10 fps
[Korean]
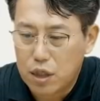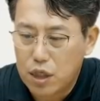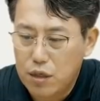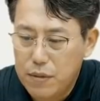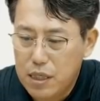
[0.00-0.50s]

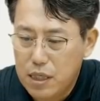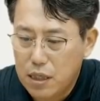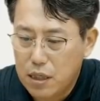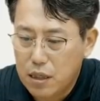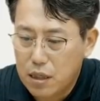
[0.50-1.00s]

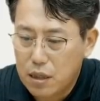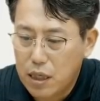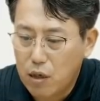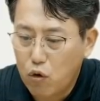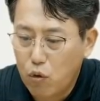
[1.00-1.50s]
이미
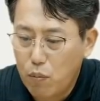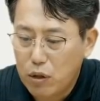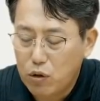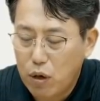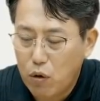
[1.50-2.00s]
얘는
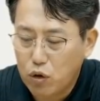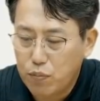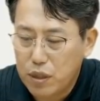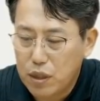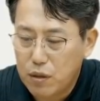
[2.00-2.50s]
공매도가
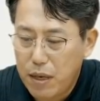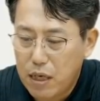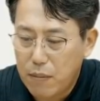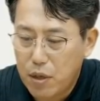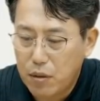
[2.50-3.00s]
코스피
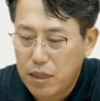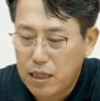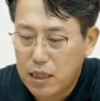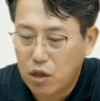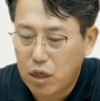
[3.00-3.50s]
200에
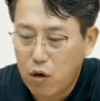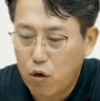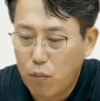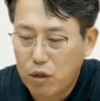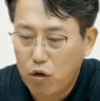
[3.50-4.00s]
편입되기 전에는
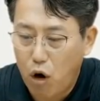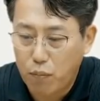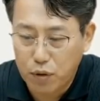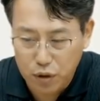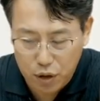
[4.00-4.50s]
공매도가
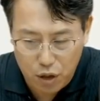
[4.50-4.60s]
없었어요,